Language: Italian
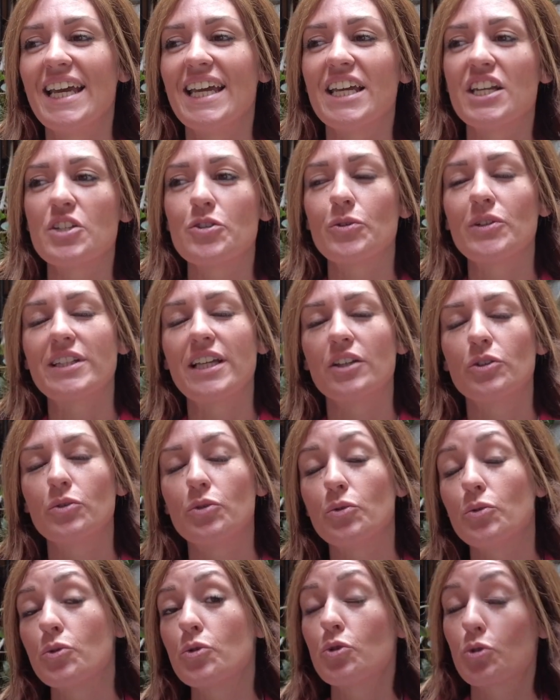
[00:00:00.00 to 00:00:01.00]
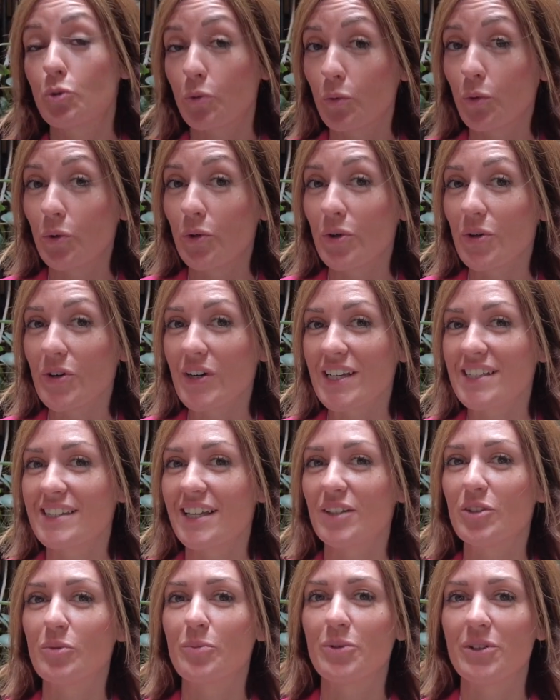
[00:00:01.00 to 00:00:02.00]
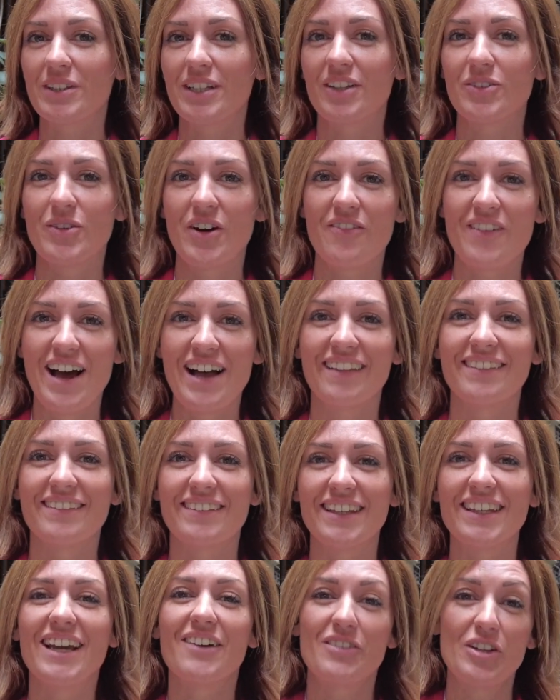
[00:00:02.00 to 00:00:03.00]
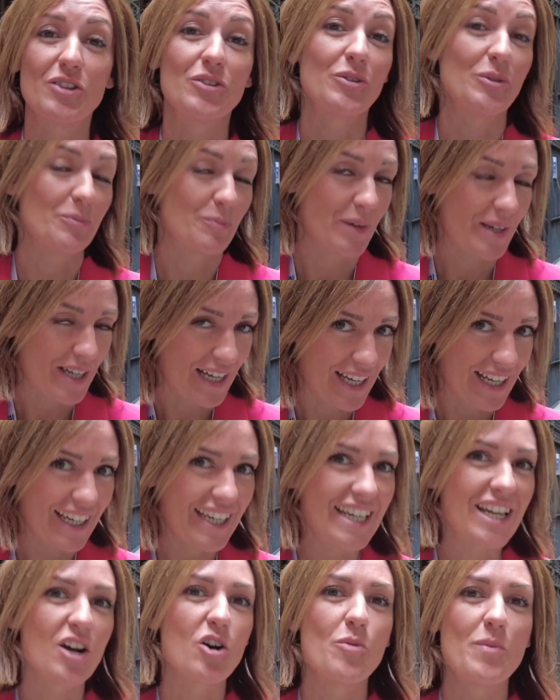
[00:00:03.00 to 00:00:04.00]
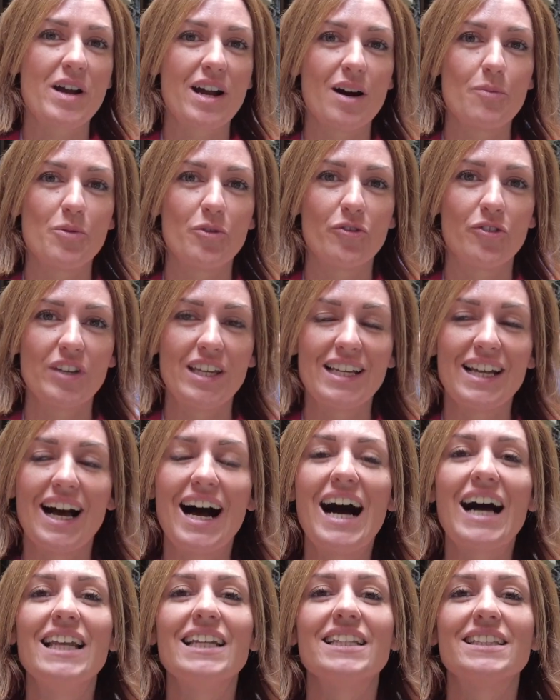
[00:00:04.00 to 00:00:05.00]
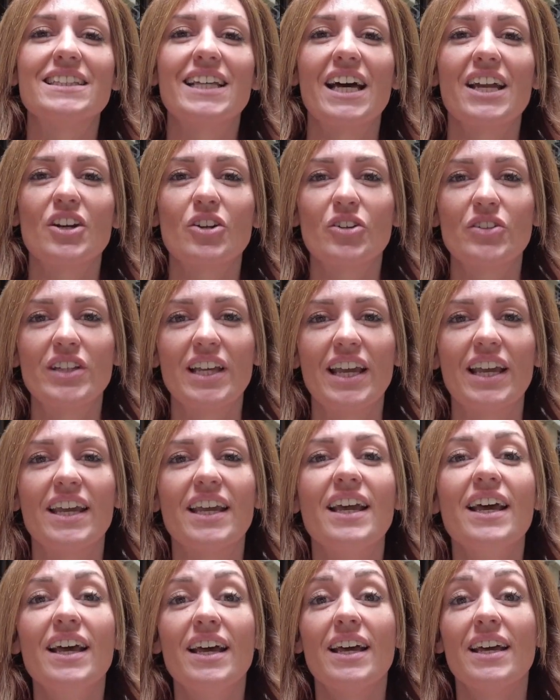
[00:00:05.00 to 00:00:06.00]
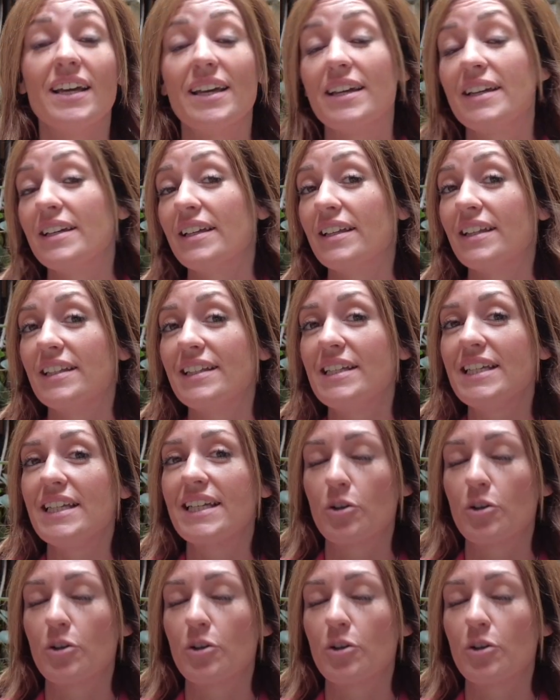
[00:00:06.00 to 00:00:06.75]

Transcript: il risultato di uno studio che è stato portato avanti, avendo Rina come capofila all'interno dei eh,